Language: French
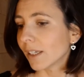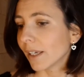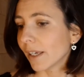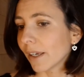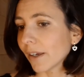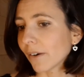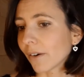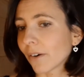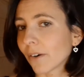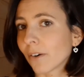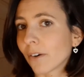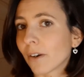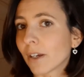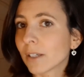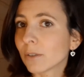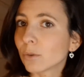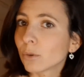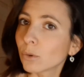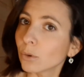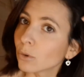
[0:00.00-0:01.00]

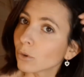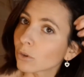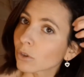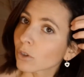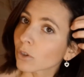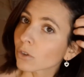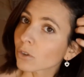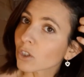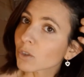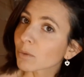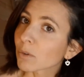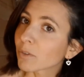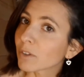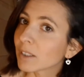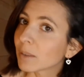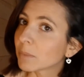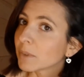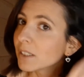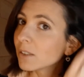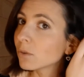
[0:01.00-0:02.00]
Et, du coup, de temps en temps, je me fais
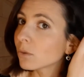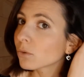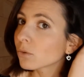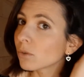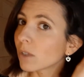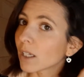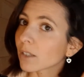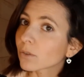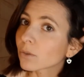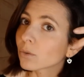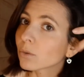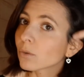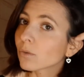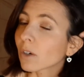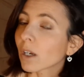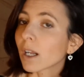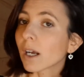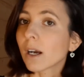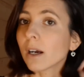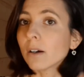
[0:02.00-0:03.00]
des petites ondulations,
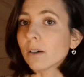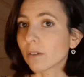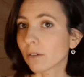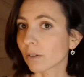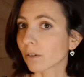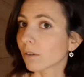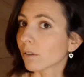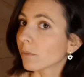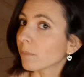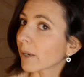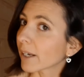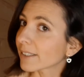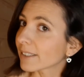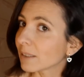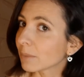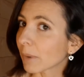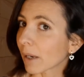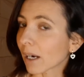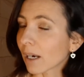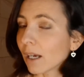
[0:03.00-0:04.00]
voilà,
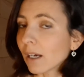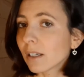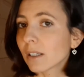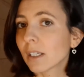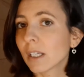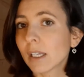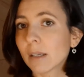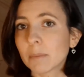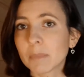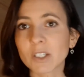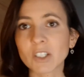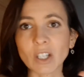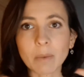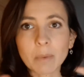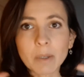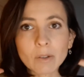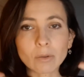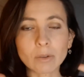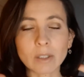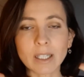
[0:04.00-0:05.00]
par-ci par-là, mais
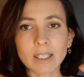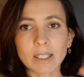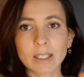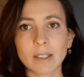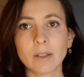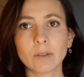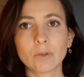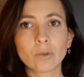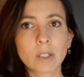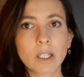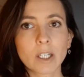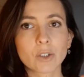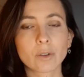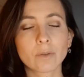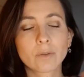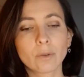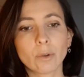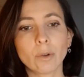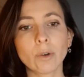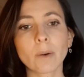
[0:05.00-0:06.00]
jamais toute la toute la
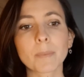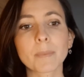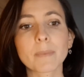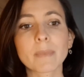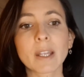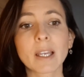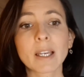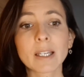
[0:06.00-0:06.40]
chevelure.